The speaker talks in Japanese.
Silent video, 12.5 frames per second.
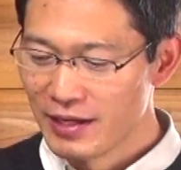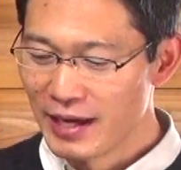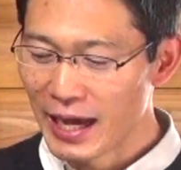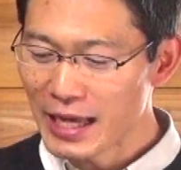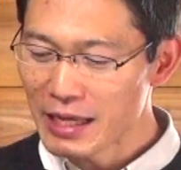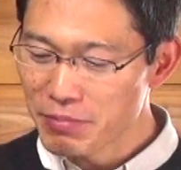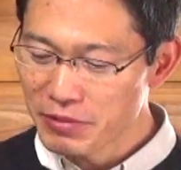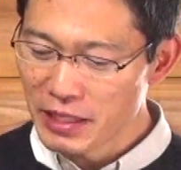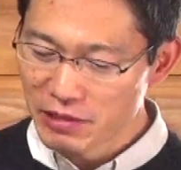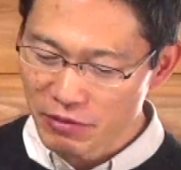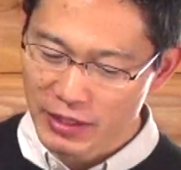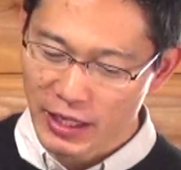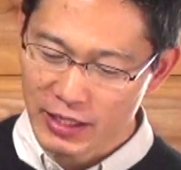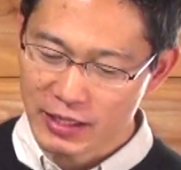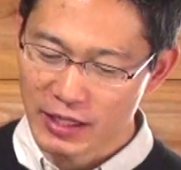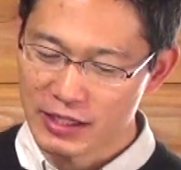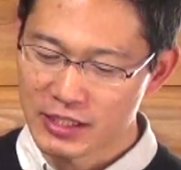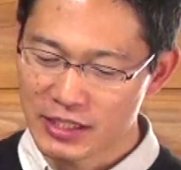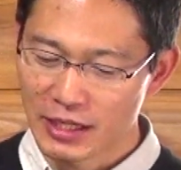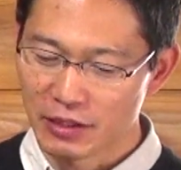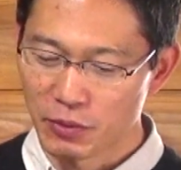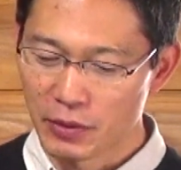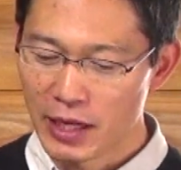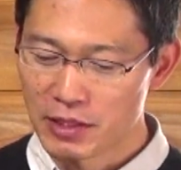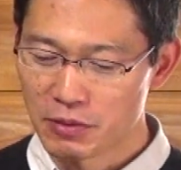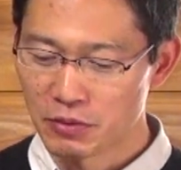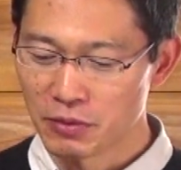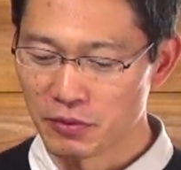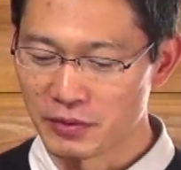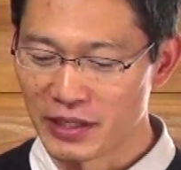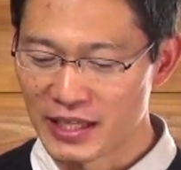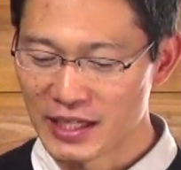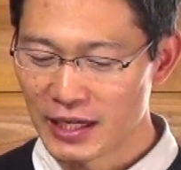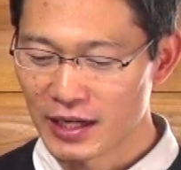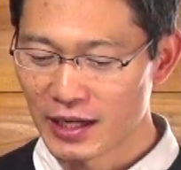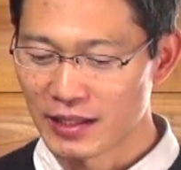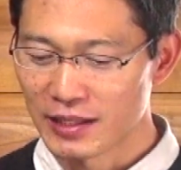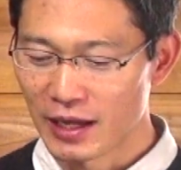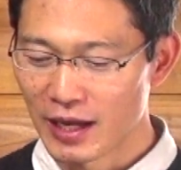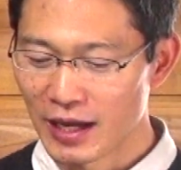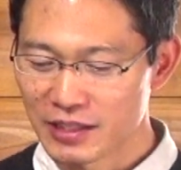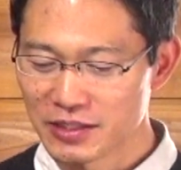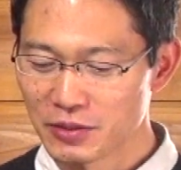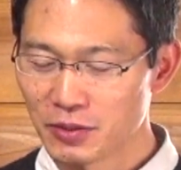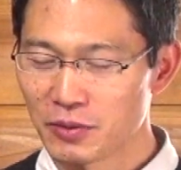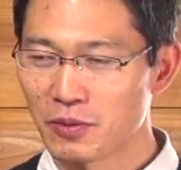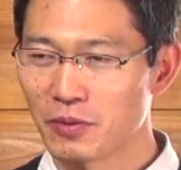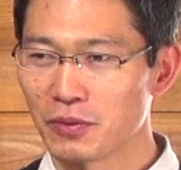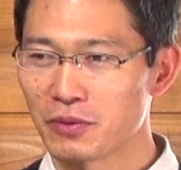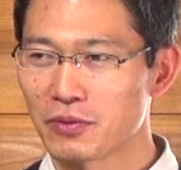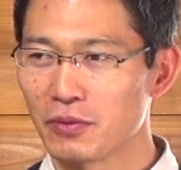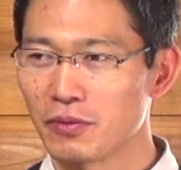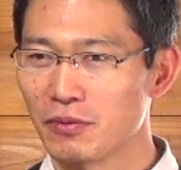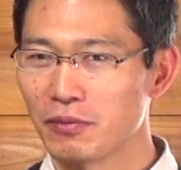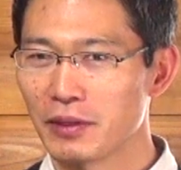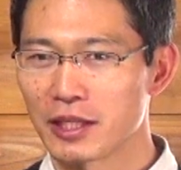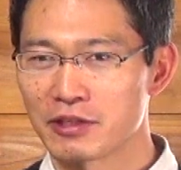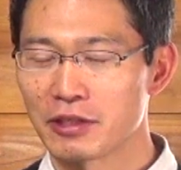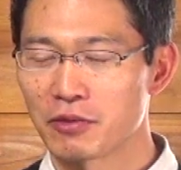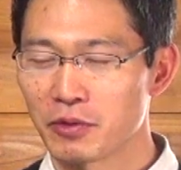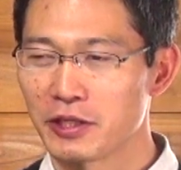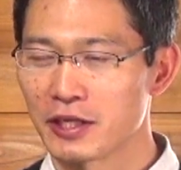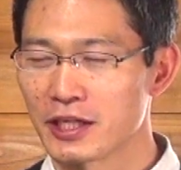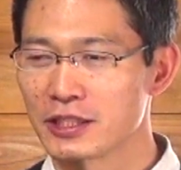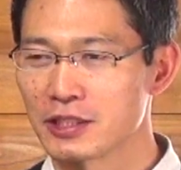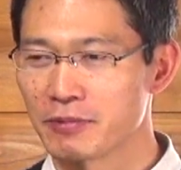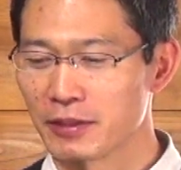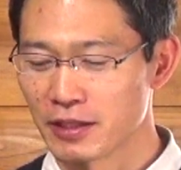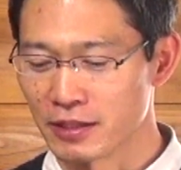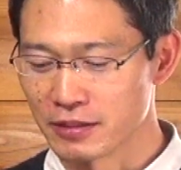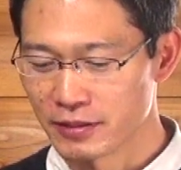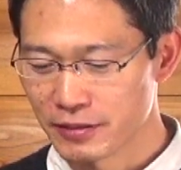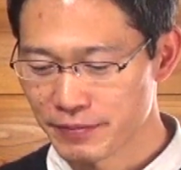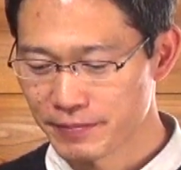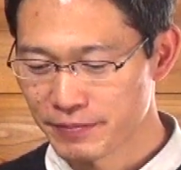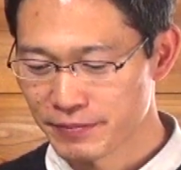ライブでの体験しか捉えることのできなかったはずのことを私は取り抜かしてしまったんですね。